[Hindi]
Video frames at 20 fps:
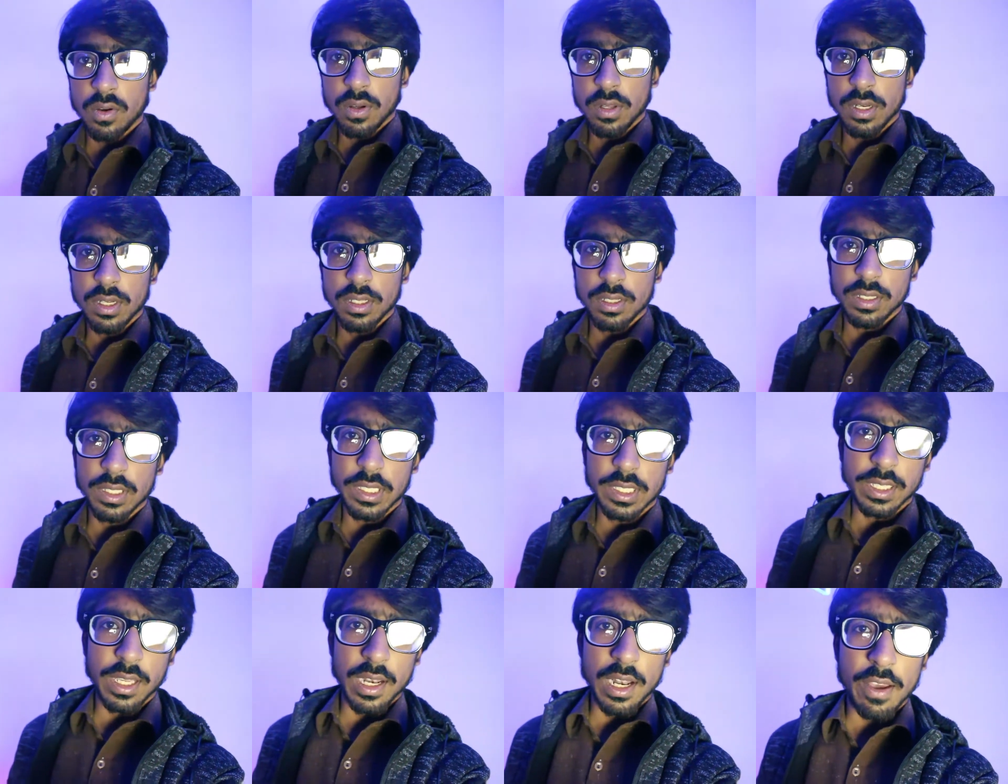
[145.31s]
और
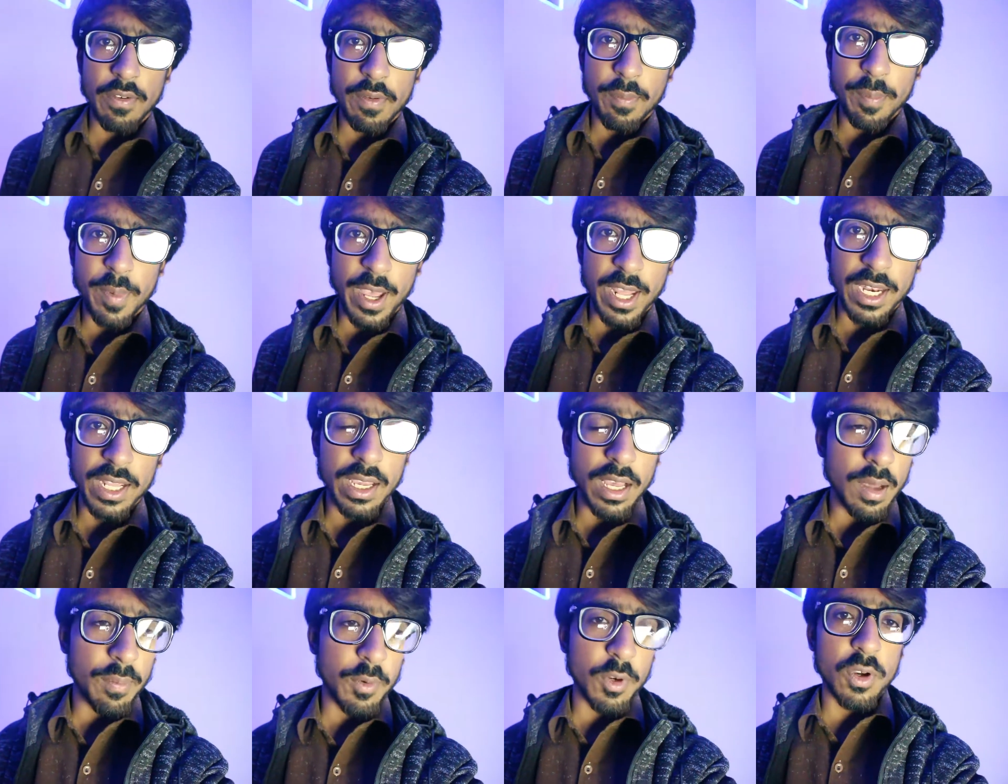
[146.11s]
इसके अलावा पहले
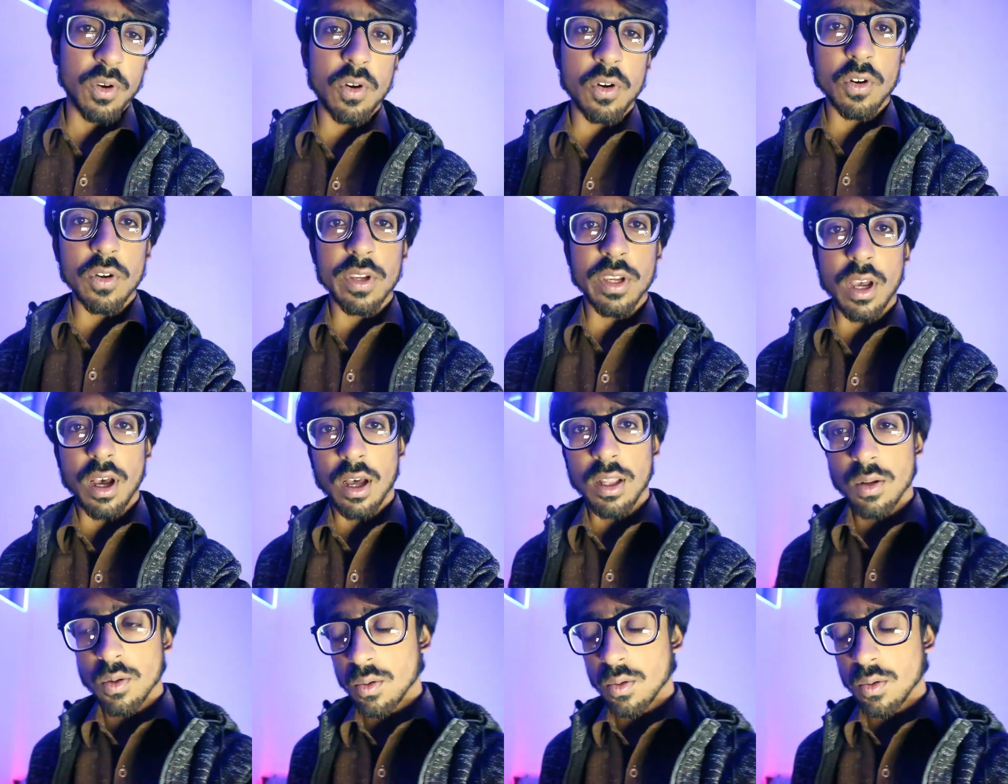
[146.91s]
आप लोगों को याद